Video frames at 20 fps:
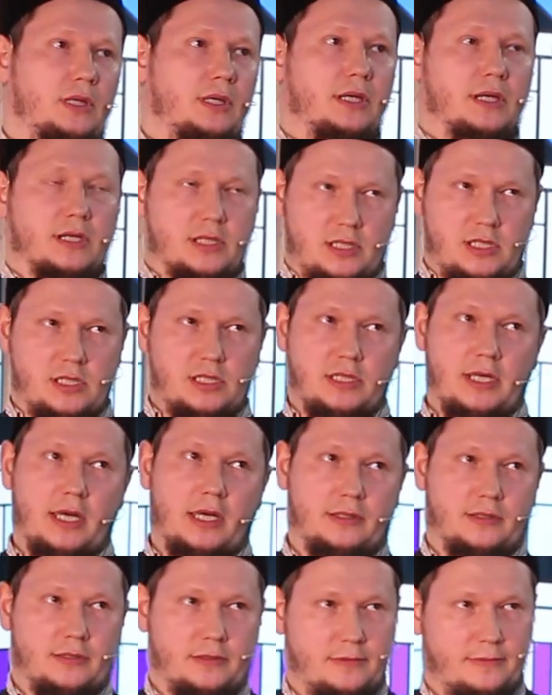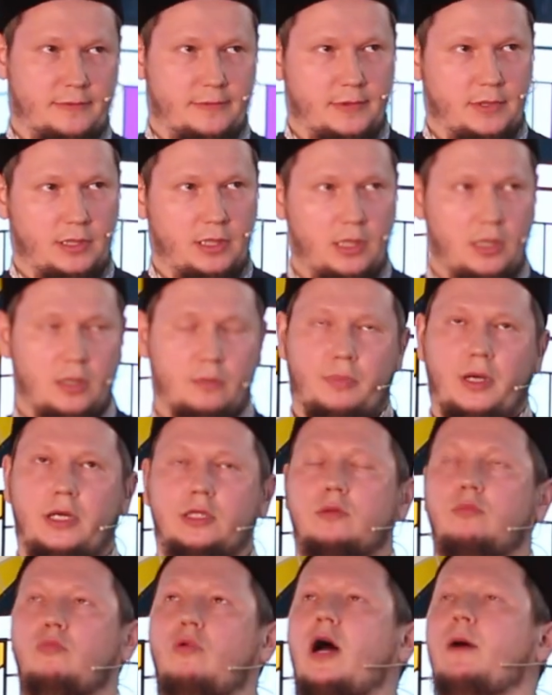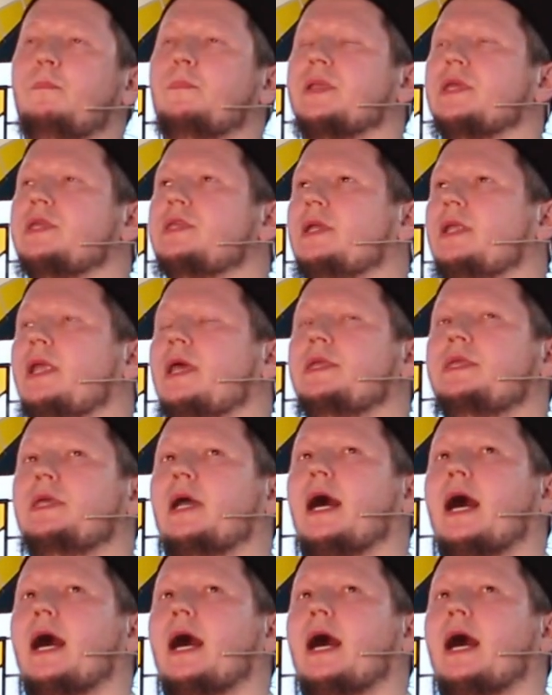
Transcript: разъясняется. Поэтому определение